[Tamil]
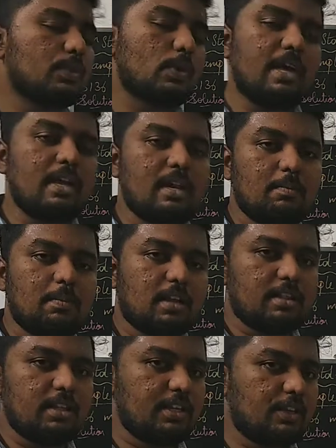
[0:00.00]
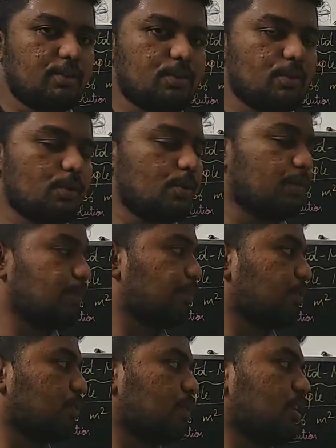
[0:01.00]
ஸ்கொயர் நம்பராக தான் இருந்திருக்கும்
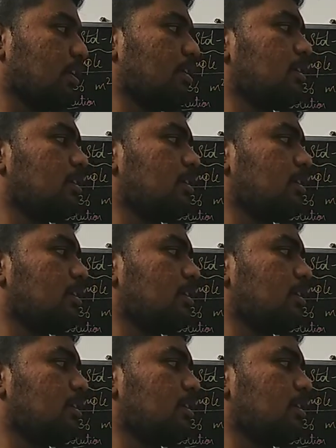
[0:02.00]
ஓகே